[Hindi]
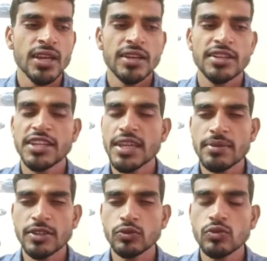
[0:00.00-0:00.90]
डी के
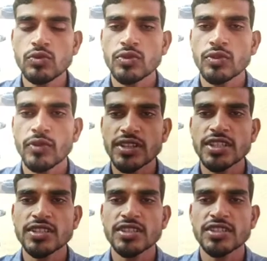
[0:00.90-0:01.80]
बसु
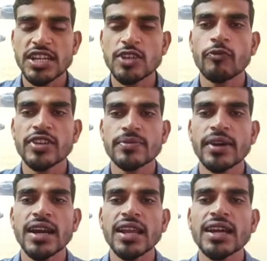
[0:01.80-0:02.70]
वर्सेज स्टेट ऑफ वेस्ट
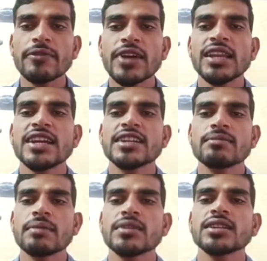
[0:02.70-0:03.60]
बंगाल काफ़ी हाईलाइटेड
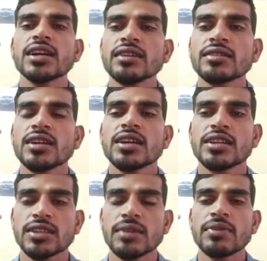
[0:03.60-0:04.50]
मामला था
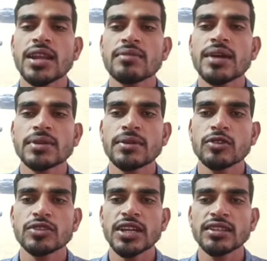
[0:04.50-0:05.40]
इसके बारे में आप सभी
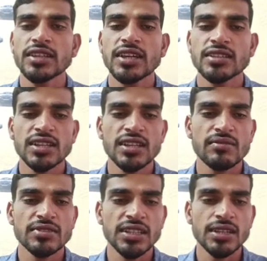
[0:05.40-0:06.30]
लोग जानते हैं इसके
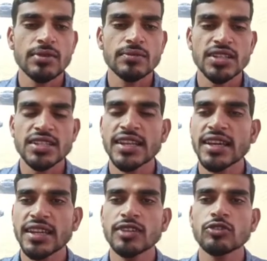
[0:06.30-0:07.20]
संदर्भ में हम चर्चा नहीं
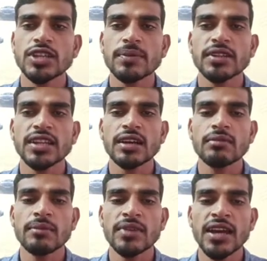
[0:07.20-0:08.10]
करेंगे दो का
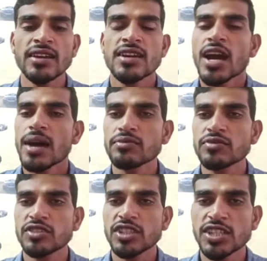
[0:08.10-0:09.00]
मामला है हम
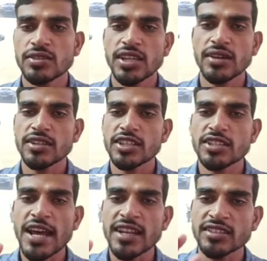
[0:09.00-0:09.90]
इस इस
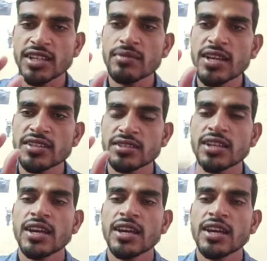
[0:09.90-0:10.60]
डायरेक्शन में इस